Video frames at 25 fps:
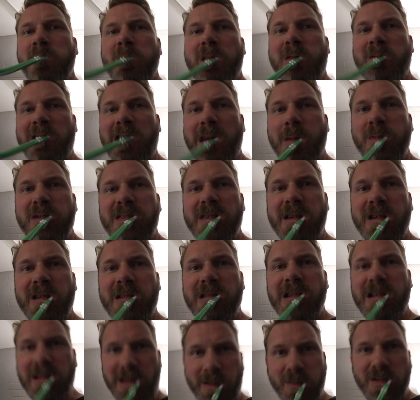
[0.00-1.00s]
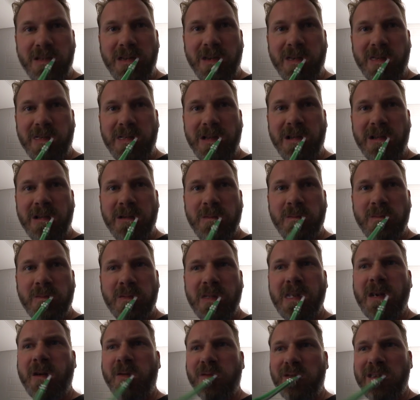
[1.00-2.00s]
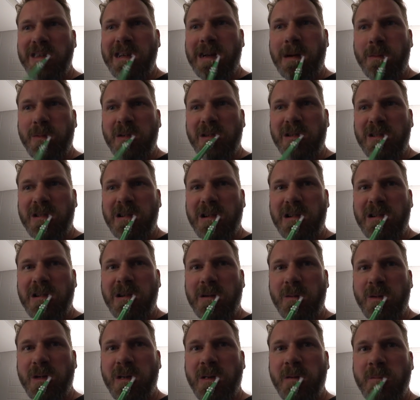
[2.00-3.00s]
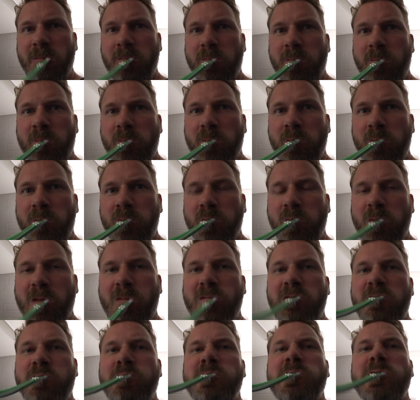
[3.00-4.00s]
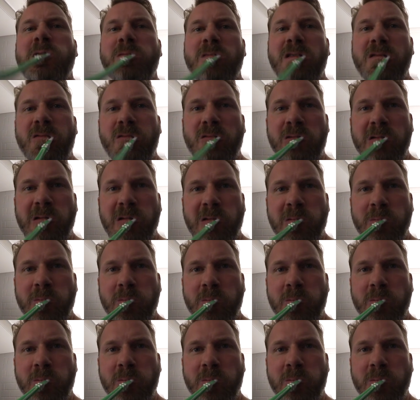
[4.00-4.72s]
Ja. Was habe ich denn gesagt? Habe ich das gesagt? Nee, auf der habe ich gesagt, glaube ich. Ich weiß es nicht. Ich spule mal zurück.